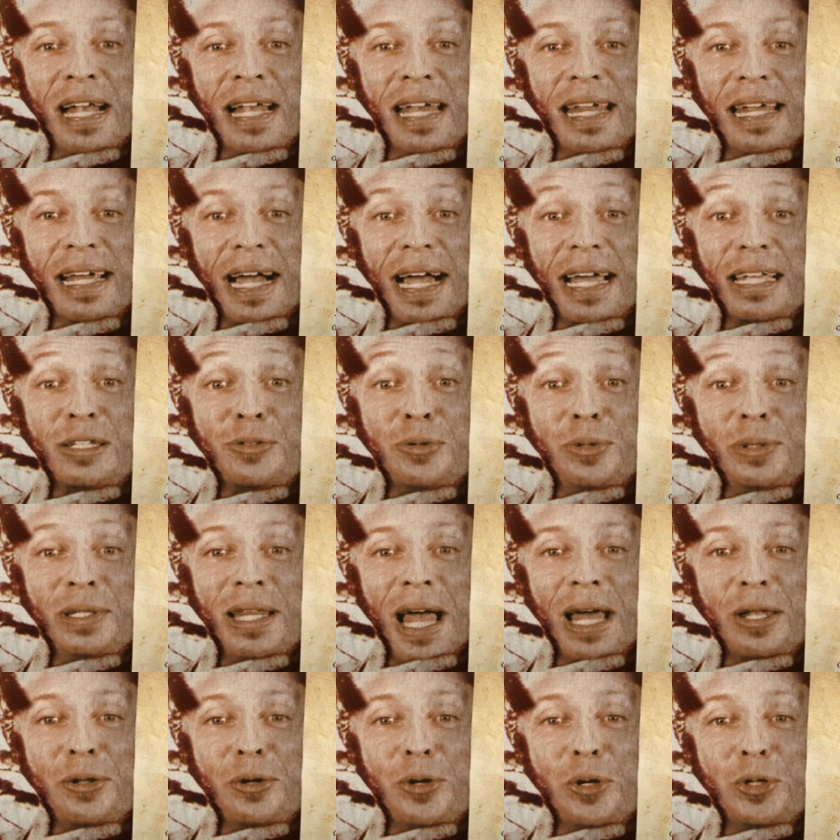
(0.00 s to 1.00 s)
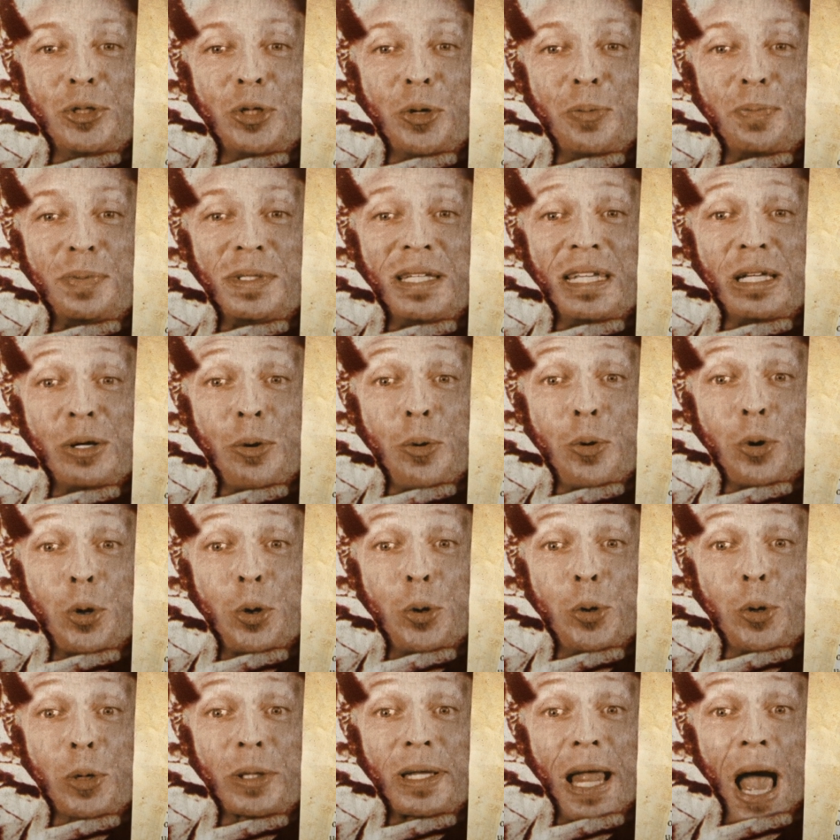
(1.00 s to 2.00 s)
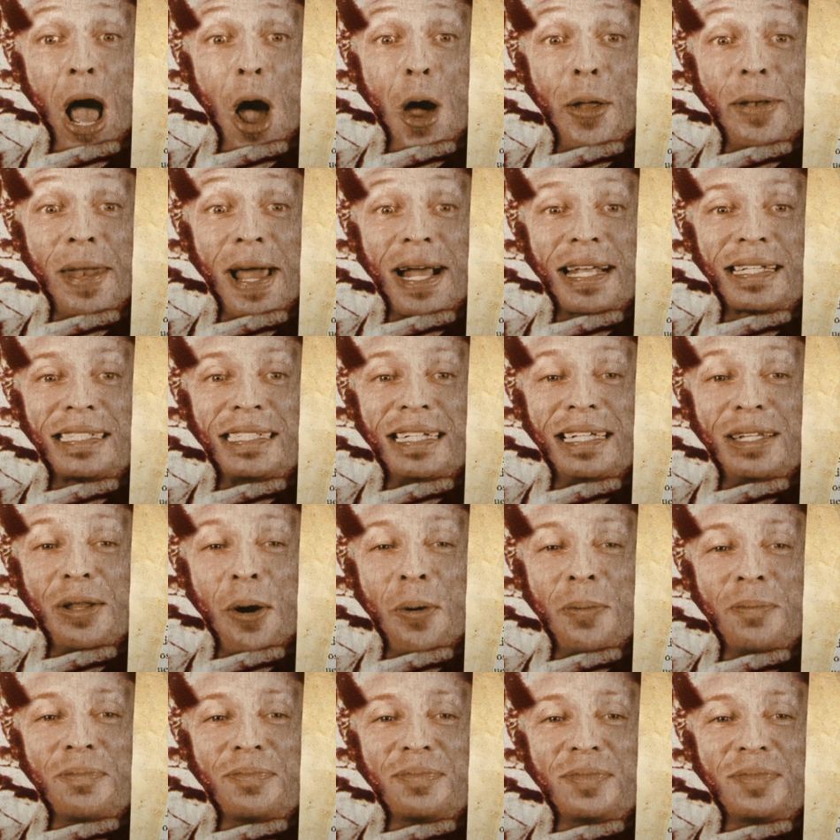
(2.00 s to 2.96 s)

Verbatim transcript: Les résultats de l'autopsie conclurent à un accident.